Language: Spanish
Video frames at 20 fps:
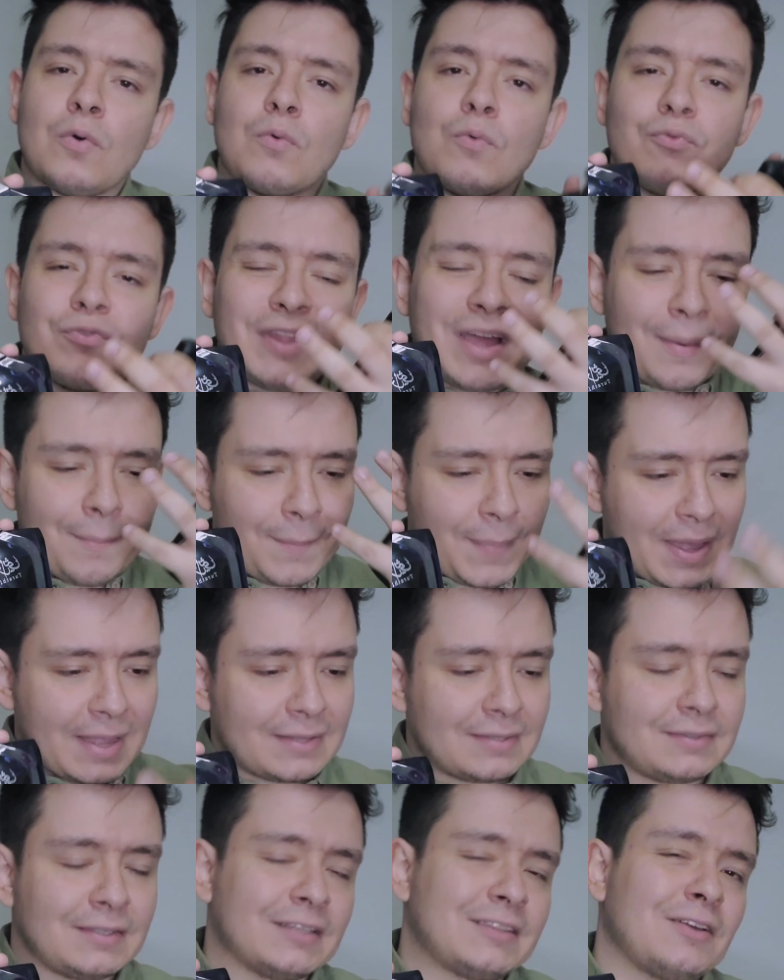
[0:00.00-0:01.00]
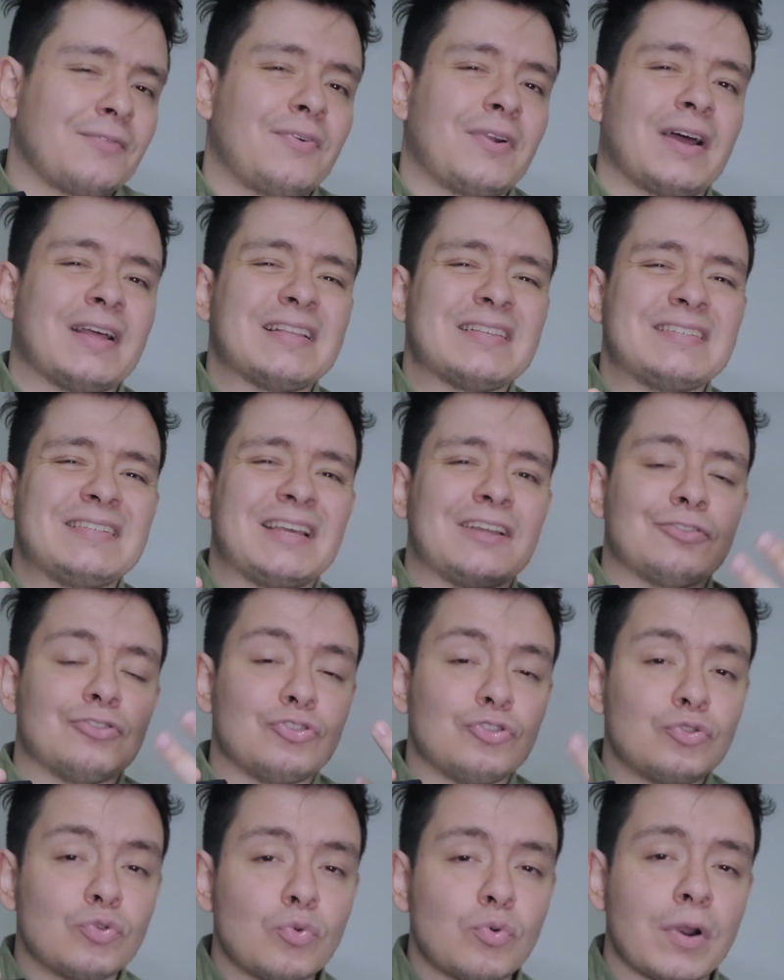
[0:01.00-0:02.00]
Una bestia. Esta fragancia
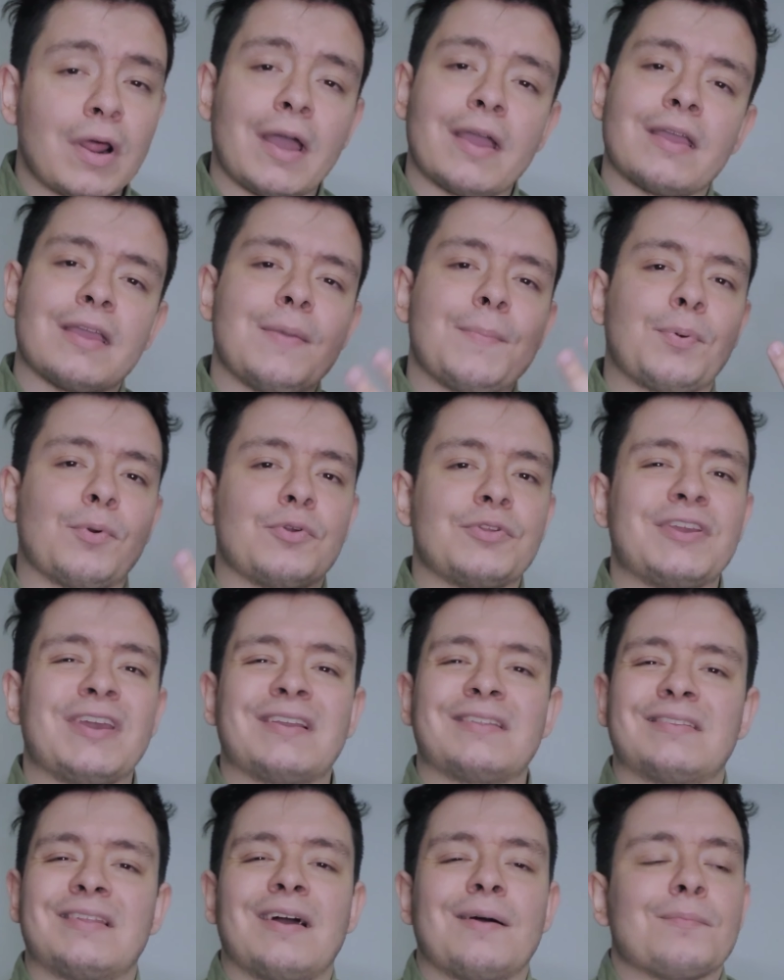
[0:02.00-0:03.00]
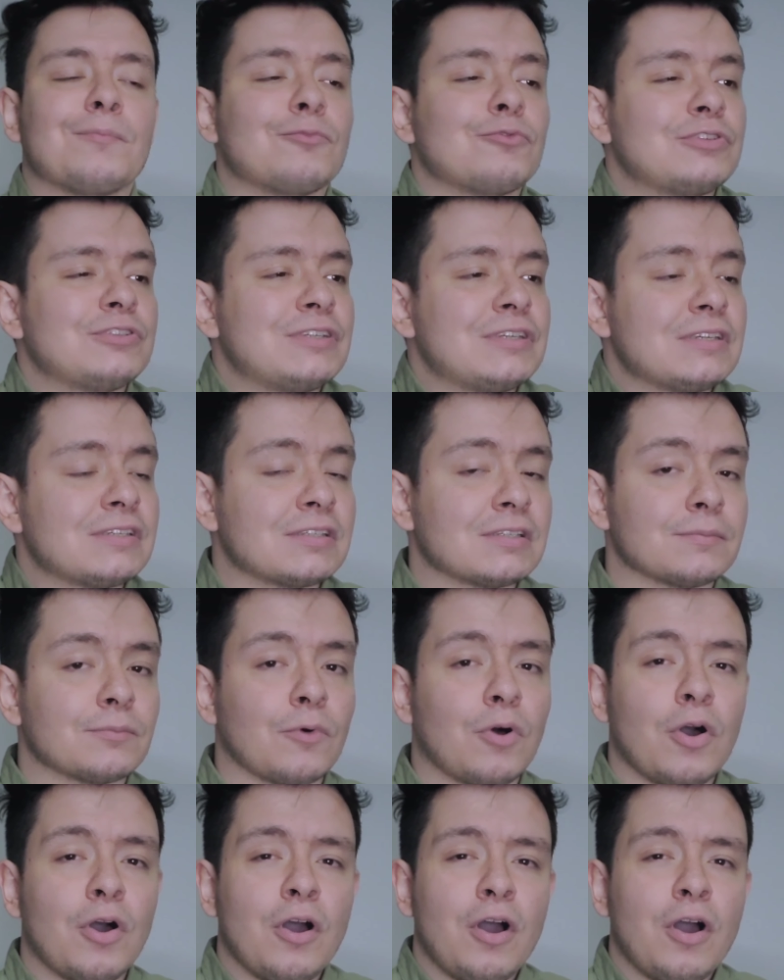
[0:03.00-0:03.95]
dura y proyecta muchísimo.